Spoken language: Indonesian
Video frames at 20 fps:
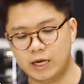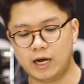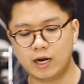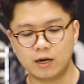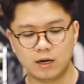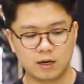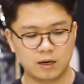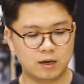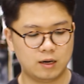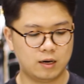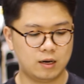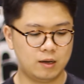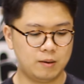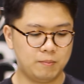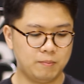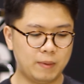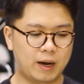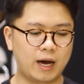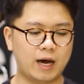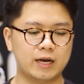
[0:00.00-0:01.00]
dan
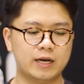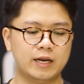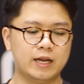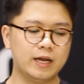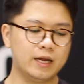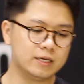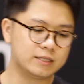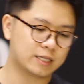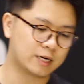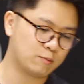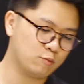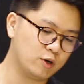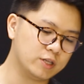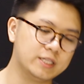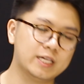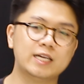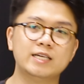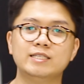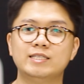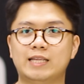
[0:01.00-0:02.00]
bahannya ya
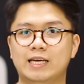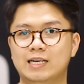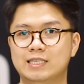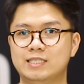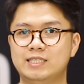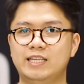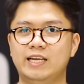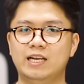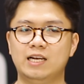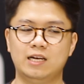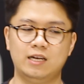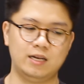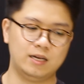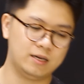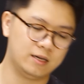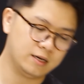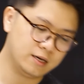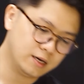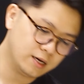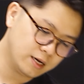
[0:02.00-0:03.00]
terbuat dari stainless steel.
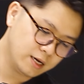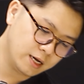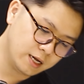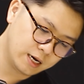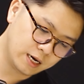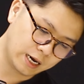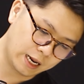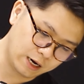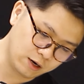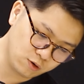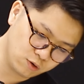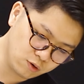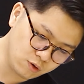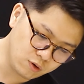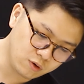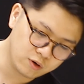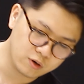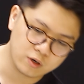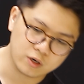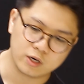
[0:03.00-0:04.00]

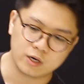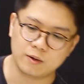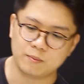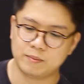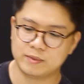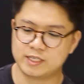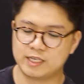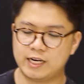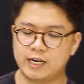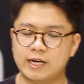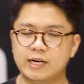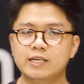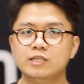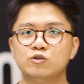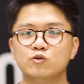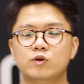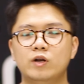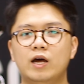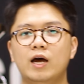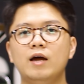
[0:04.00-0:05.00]
Lalu, mesin ini
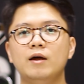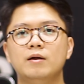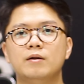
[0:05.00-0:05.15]
sudah